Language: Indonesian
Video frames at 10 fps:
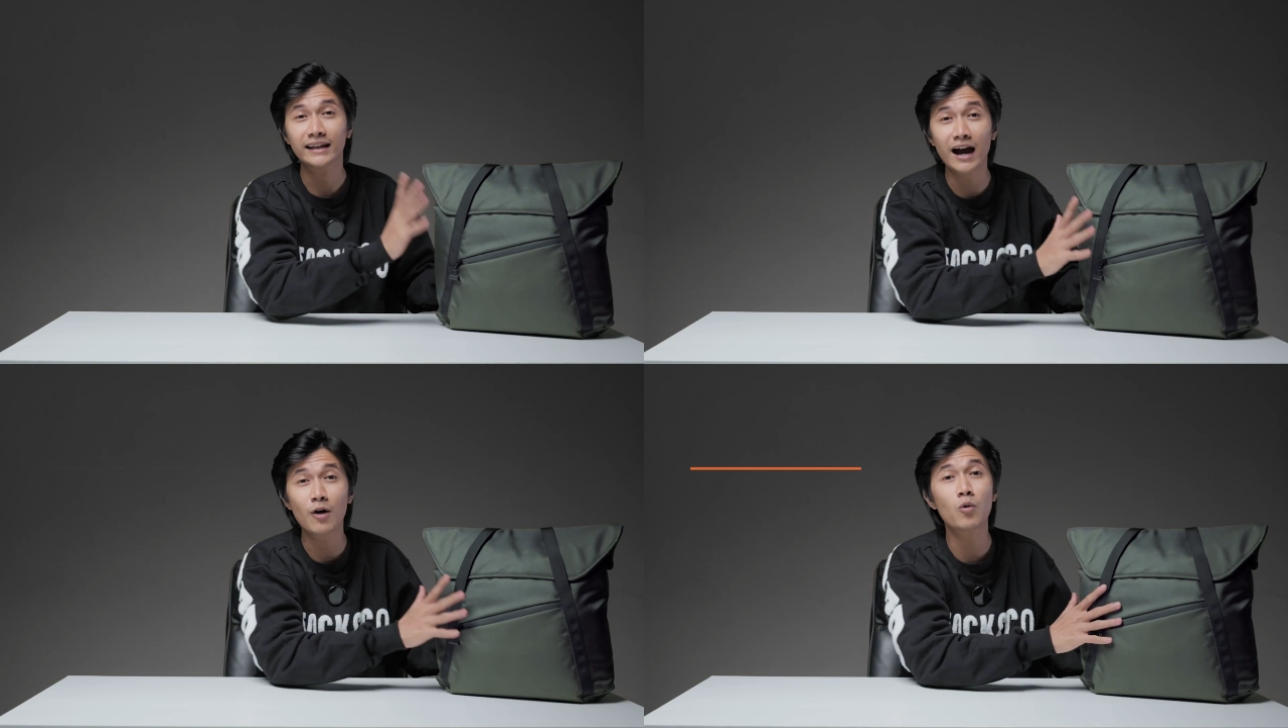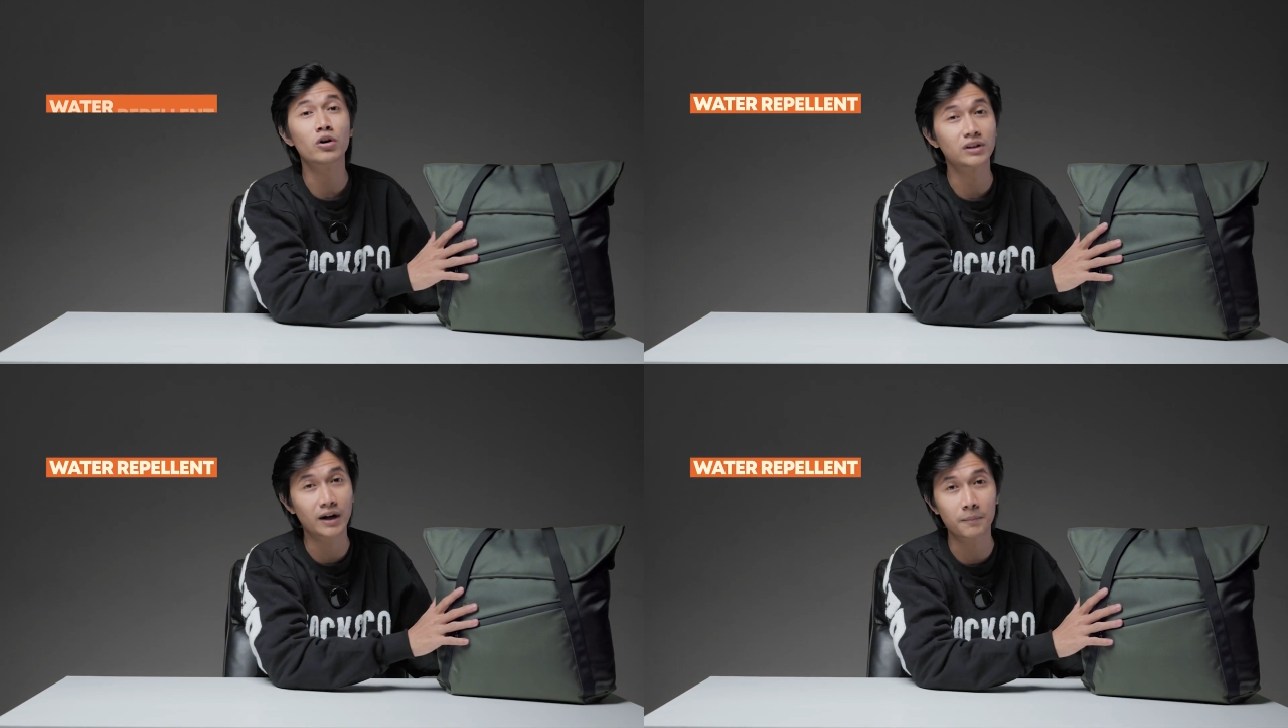yang
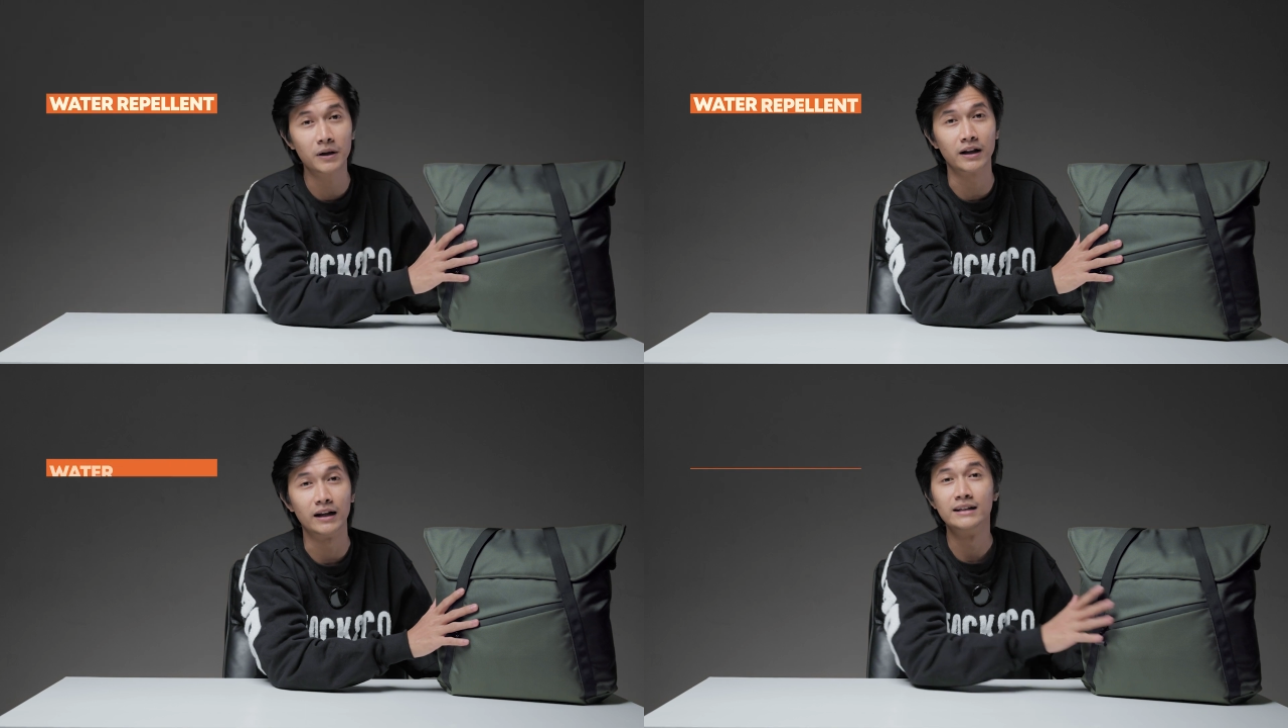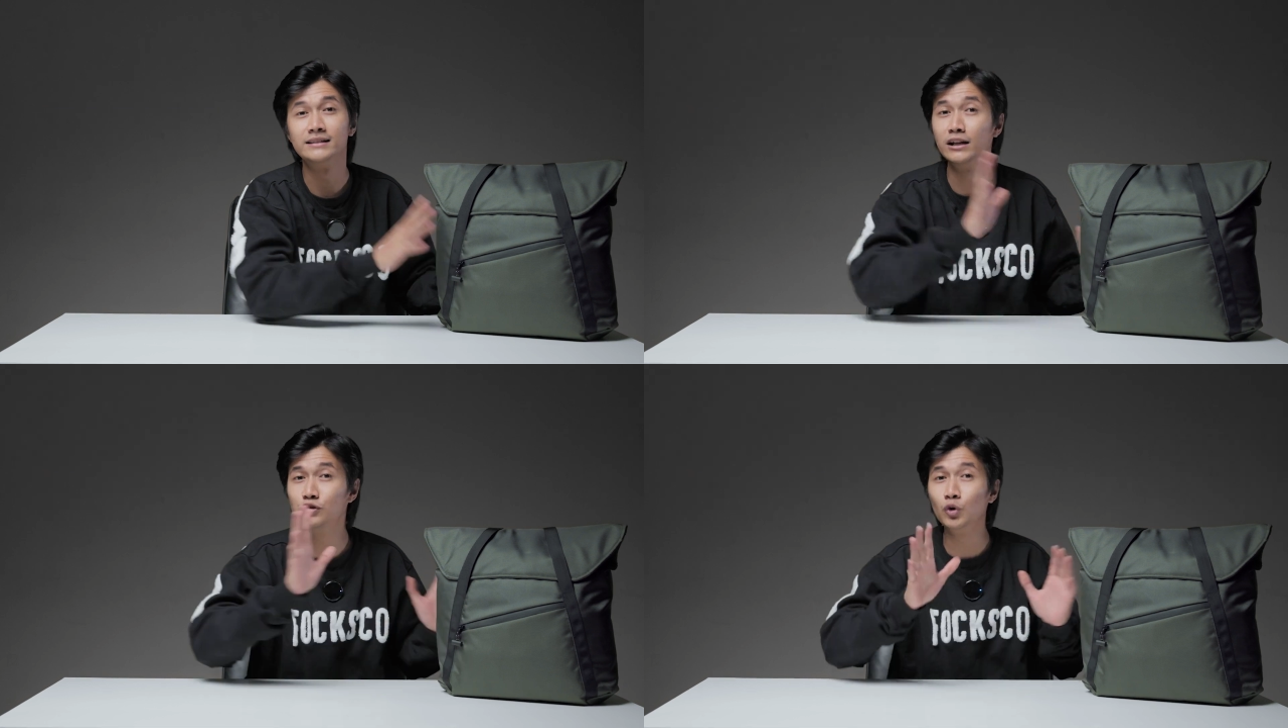water repellent.
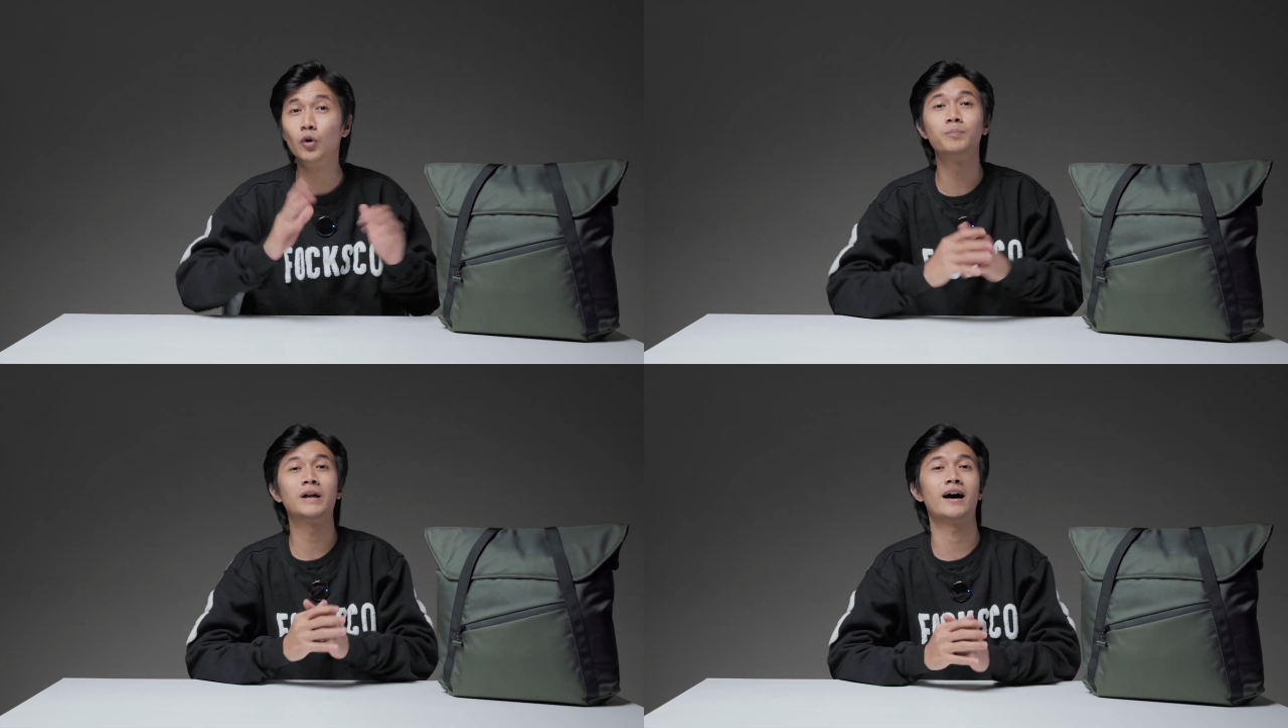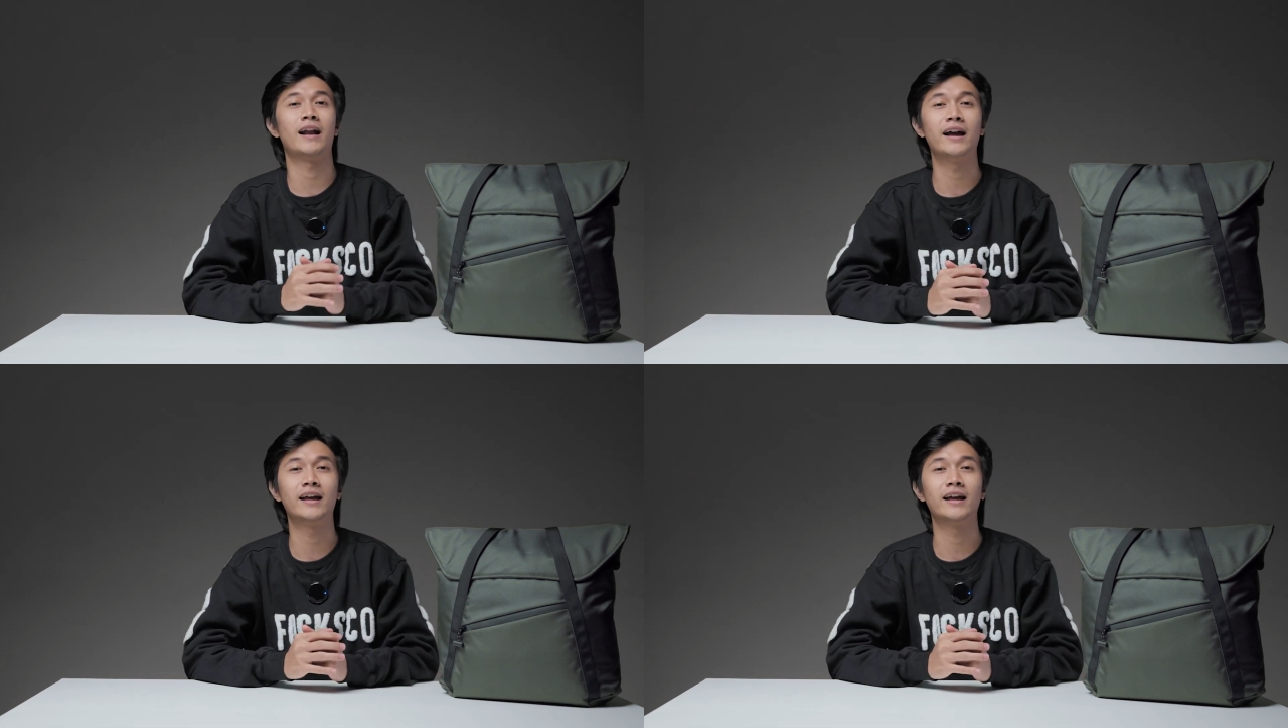Jadi cukup tahan